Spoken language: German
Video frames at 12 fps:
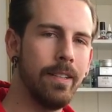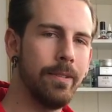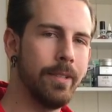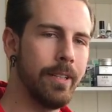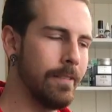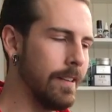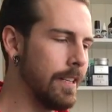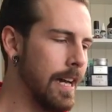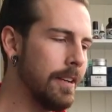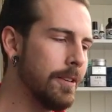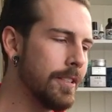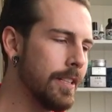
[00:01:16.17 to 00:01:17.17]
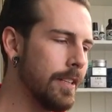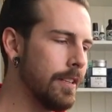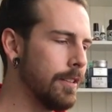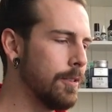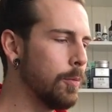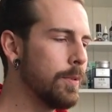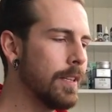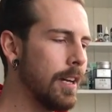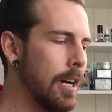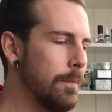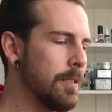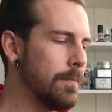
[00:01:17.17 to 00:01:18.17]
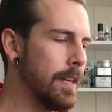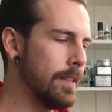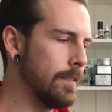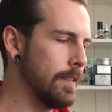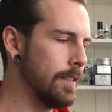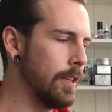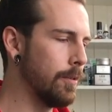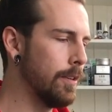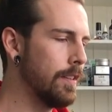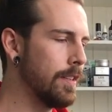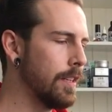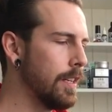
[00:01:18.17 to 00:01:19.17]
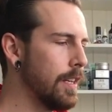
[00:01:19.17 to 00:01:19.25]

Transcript: die so eine quadratische Dose haben. Die meisten sind ja rund.